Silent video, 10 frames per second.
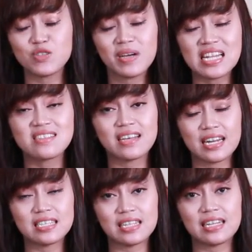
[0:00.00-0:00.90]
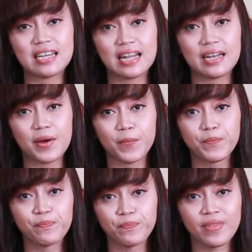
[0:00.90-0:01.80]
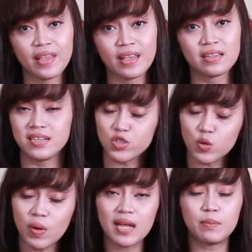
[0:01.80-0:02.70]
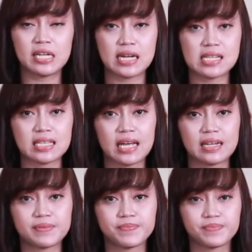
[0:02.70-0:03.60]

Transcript: semakin sayang dan cinta dengan Anda. Jadi cobalah mulai dari sekarang.